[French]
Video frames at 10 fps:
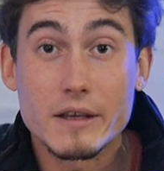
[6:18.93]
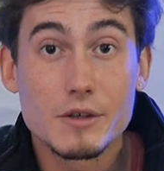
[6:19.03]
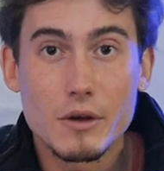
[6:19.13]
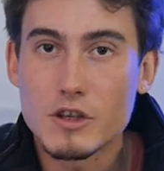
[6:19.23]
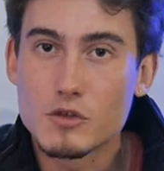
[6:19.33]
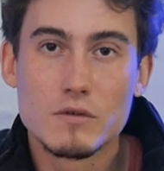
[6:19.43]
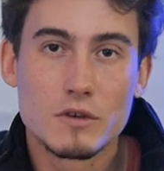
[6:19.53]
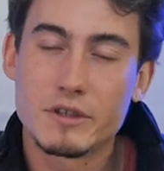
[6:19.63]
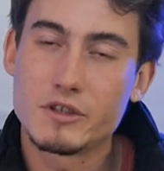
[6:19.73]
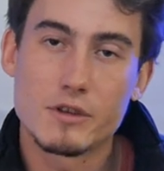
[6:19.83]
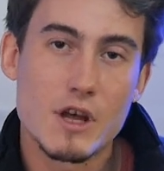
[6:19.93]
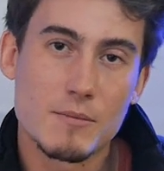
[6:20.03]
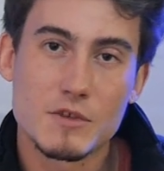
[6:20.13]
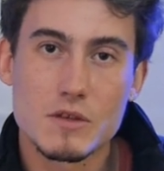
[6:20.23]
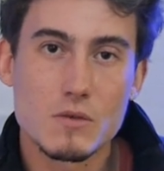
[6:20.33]
Il y aura souvent des
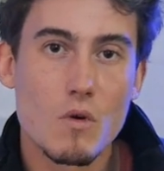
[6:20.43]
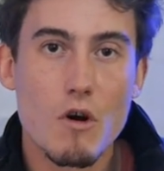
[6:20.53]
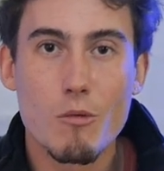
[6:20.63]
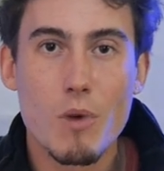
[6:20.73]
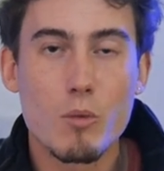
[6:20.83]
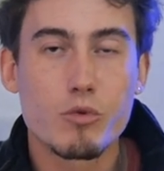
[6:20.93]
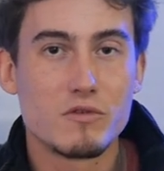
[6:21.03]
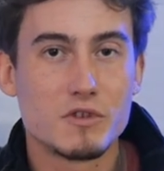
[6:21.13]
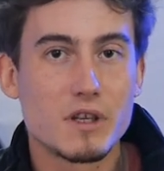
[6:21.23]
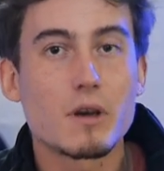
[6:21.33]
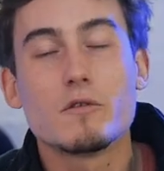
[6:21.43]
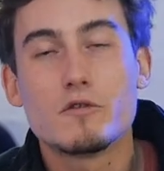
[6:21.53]
gendarmes qui seront en bas pour vous dire «